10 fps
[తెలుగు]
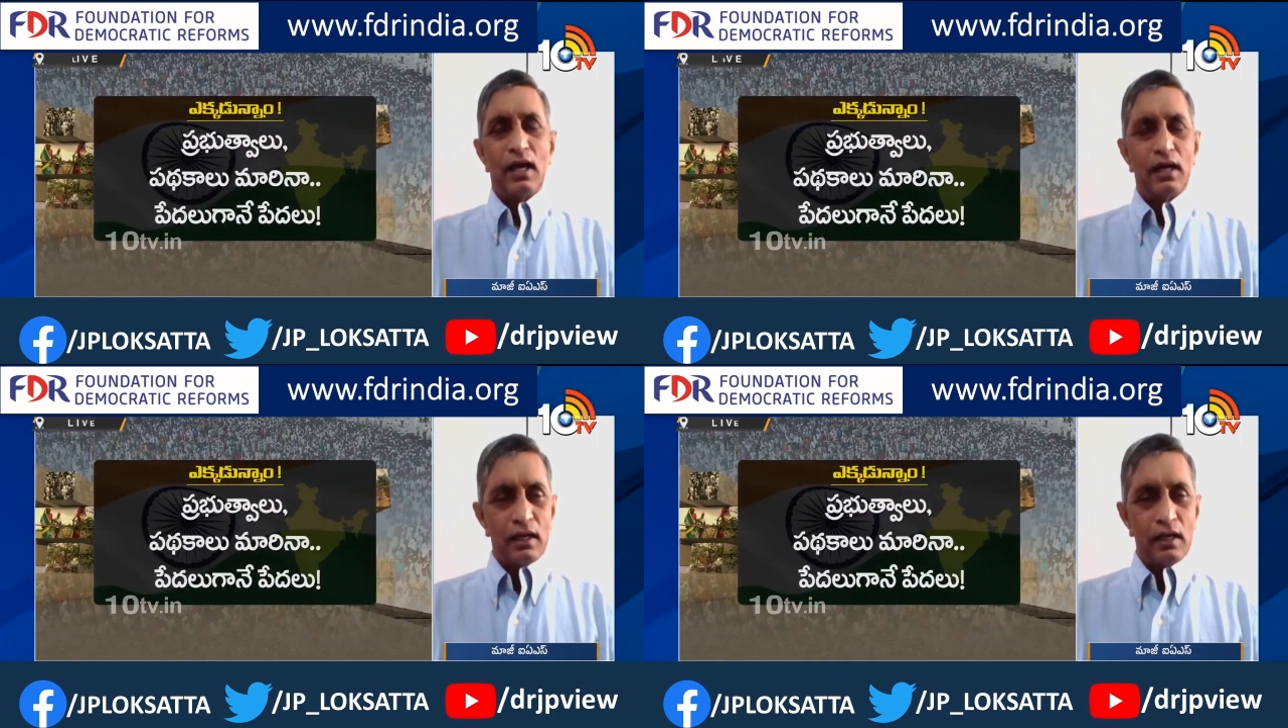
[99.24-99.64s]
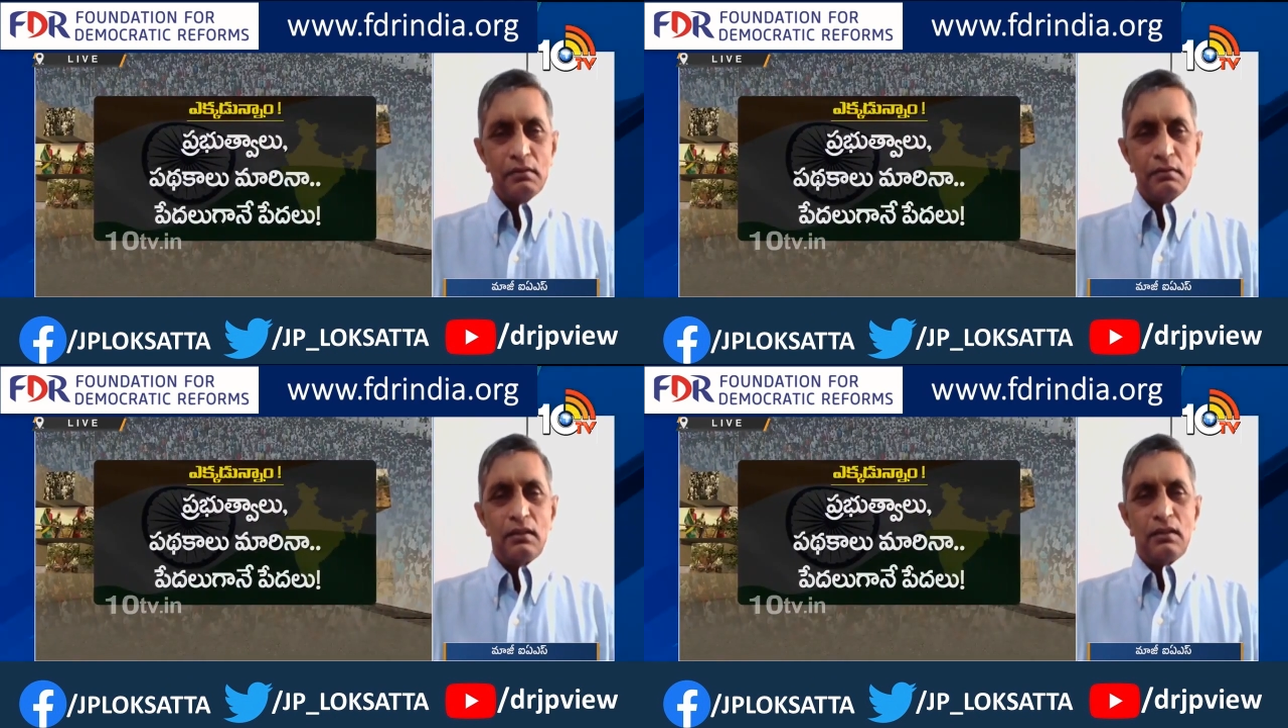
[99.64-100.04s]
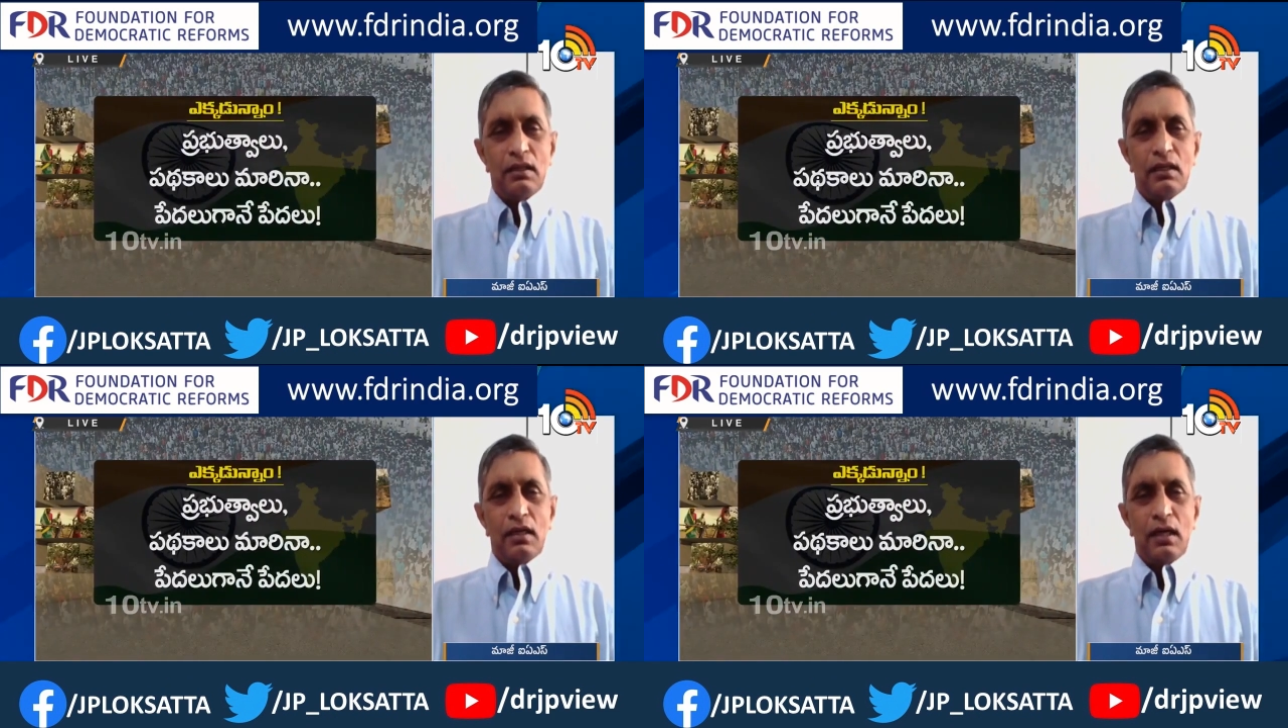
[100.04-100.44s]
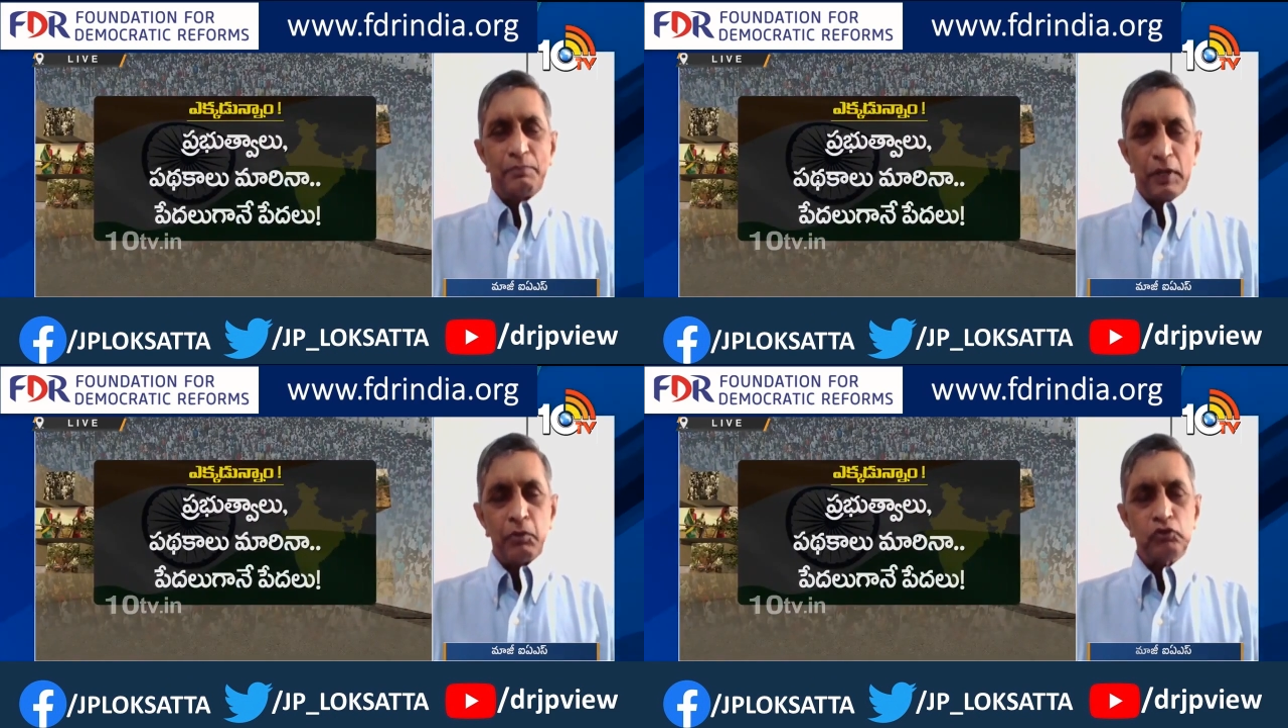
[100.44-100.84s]
అక్కడ ఆ
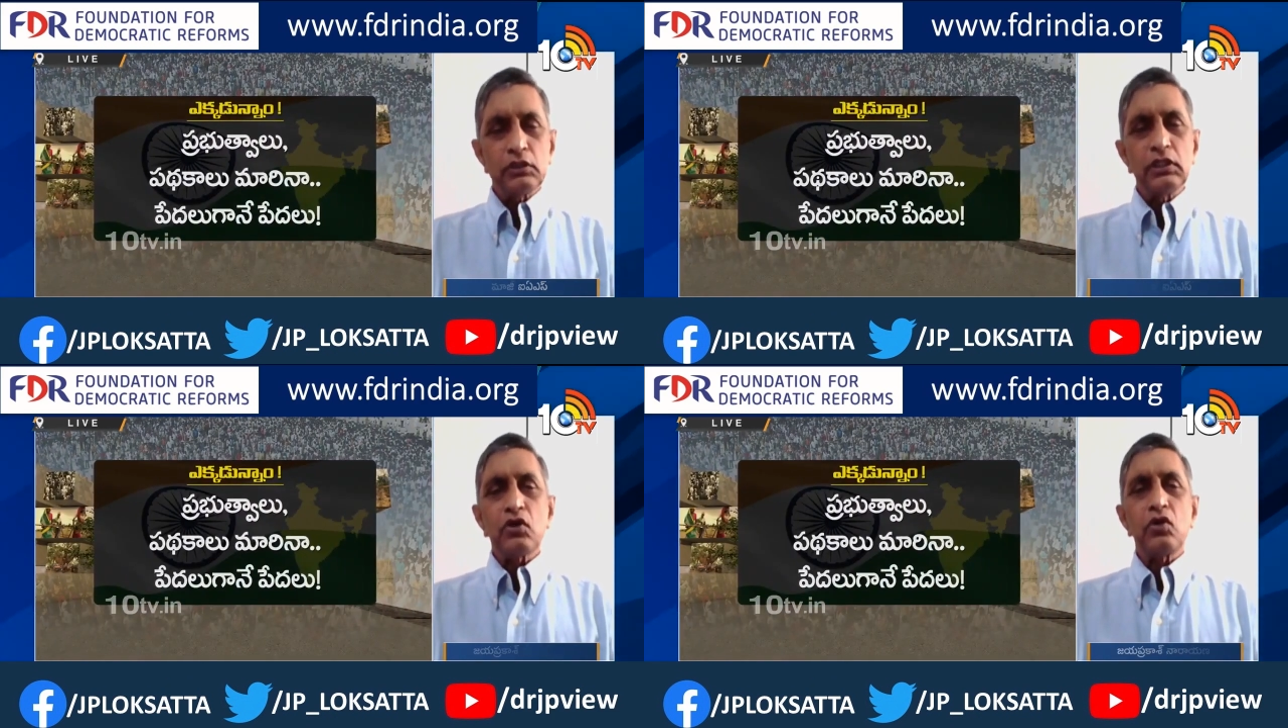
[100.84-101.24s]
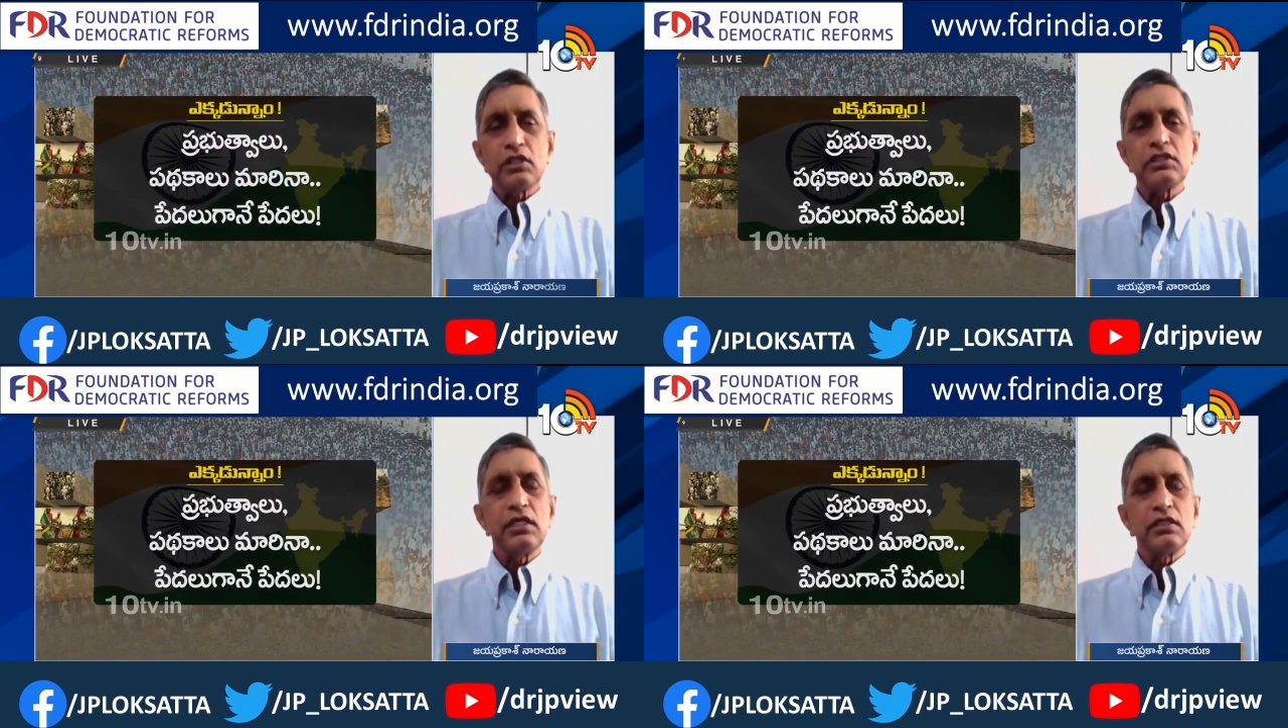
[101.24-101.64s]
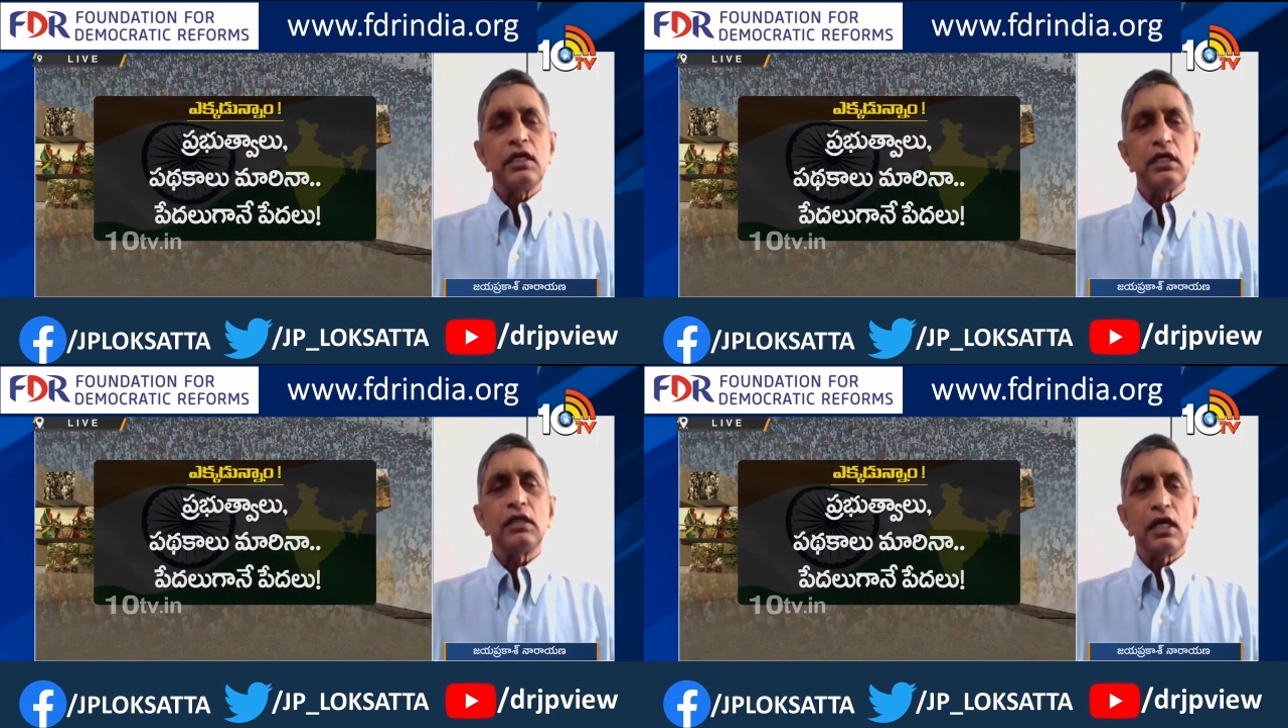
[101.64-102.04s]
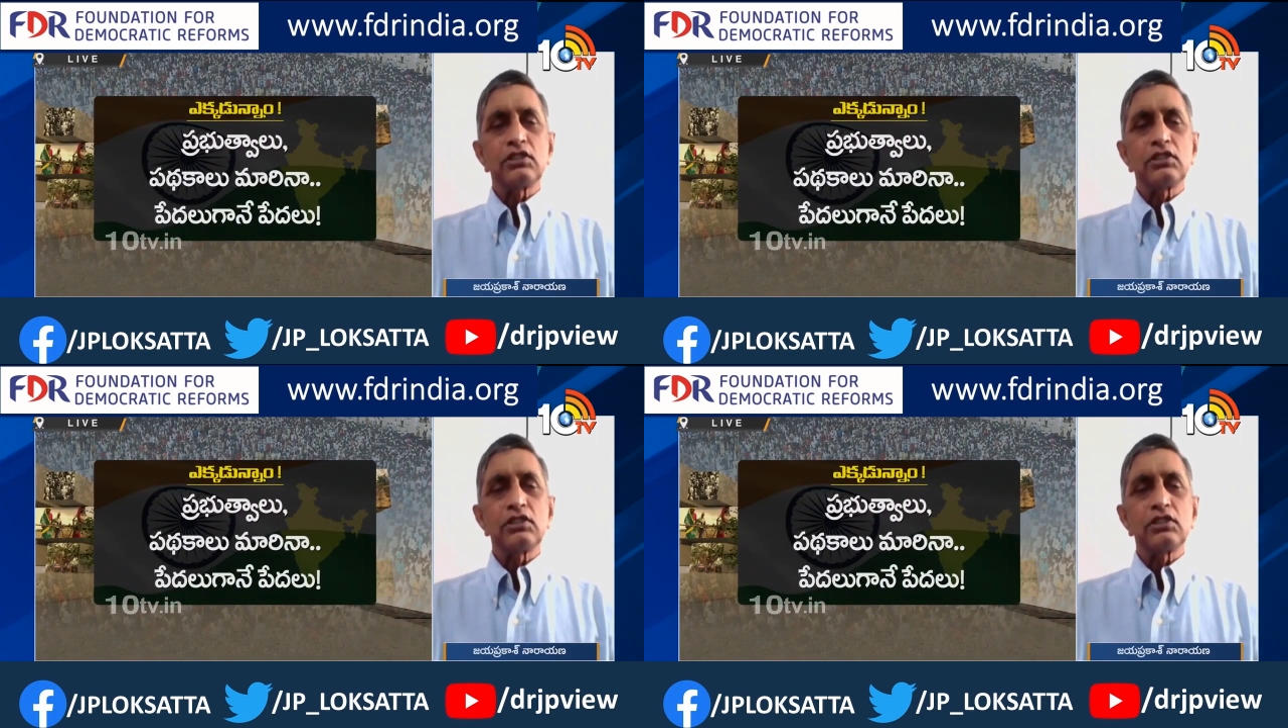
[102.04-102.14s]
ప్రభుత్వం దగ్గర ఉన్న సైన్యానికి